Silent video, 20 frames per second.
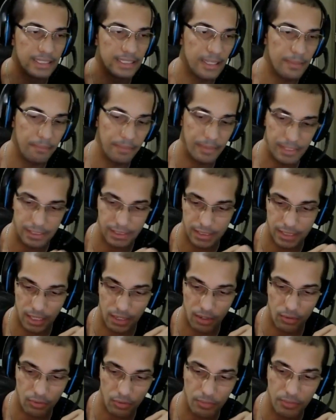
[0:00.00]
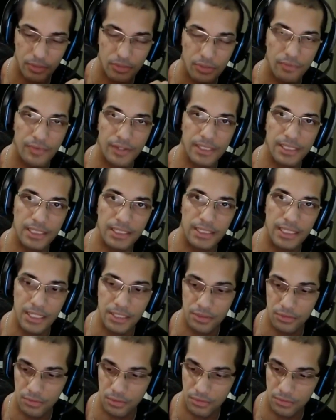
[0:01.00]
Depressão, começou a fazer
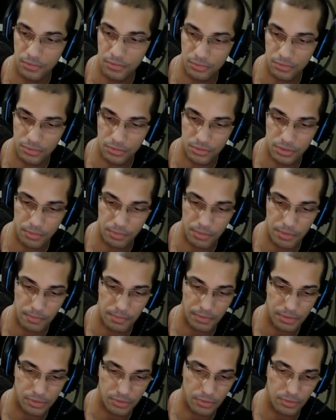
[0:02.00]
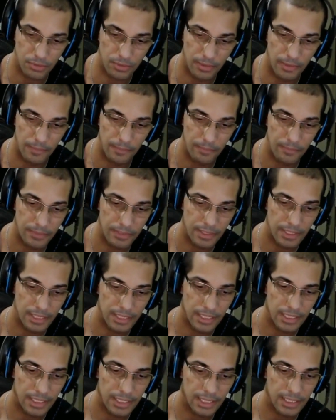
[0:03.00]
teste em todo, todo tipo de pessoa.
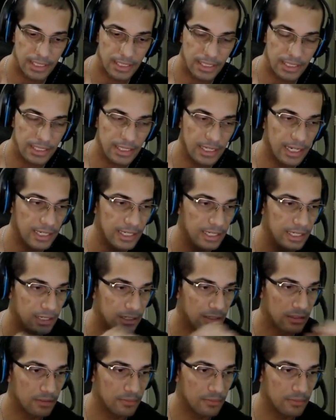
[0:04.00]
E aí,